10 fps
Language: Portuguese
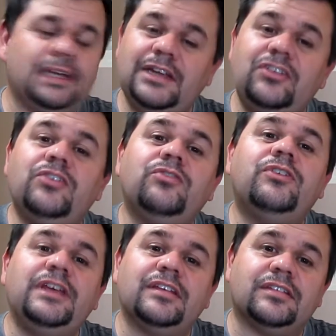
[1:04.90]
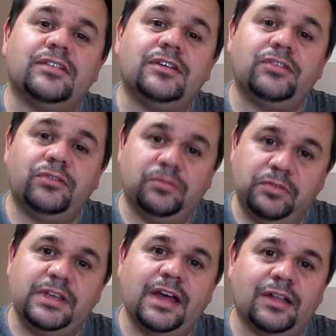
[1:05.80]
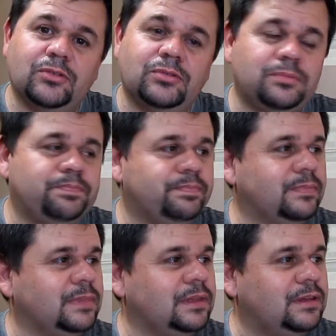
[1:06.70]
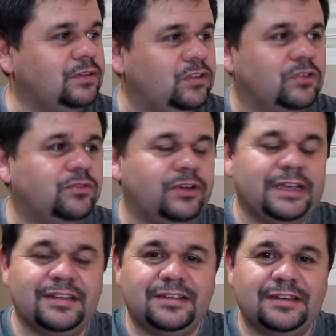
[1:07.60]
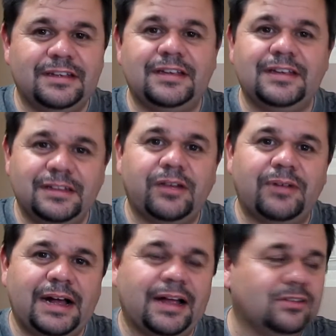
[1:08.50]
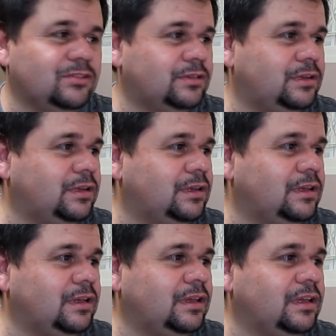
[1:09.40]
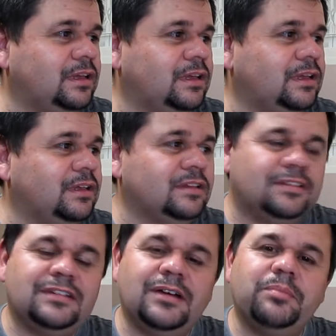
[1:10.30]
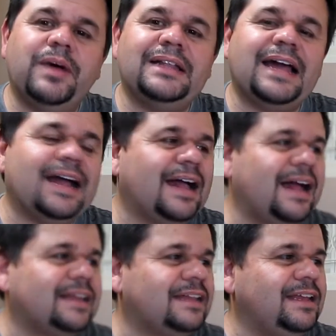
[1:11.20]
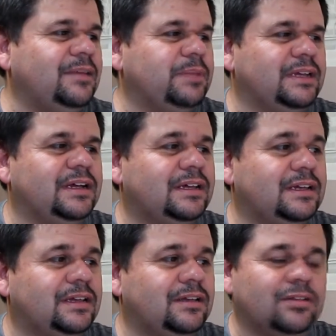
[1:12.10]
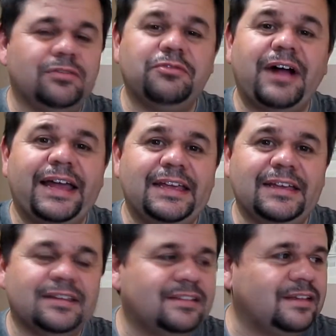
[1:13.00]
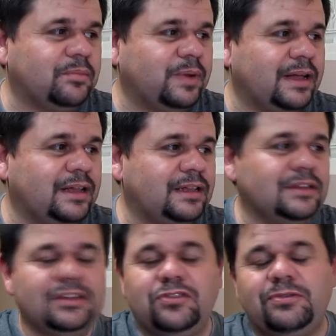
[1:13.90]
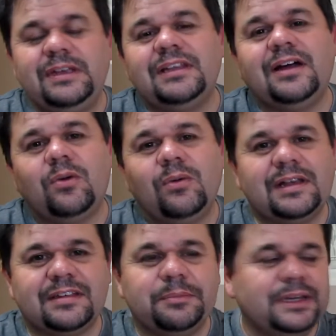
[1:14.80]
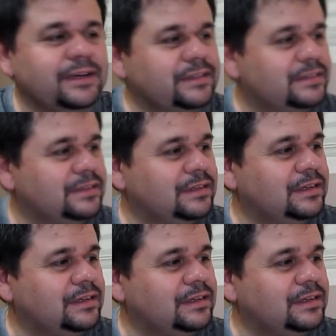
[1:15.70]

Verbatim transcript: Que tiro foi esse, viado? Que tiro foi esse que tá um arraso? Samba na cara da inimiga. Vai, samba, desfila com as amigas.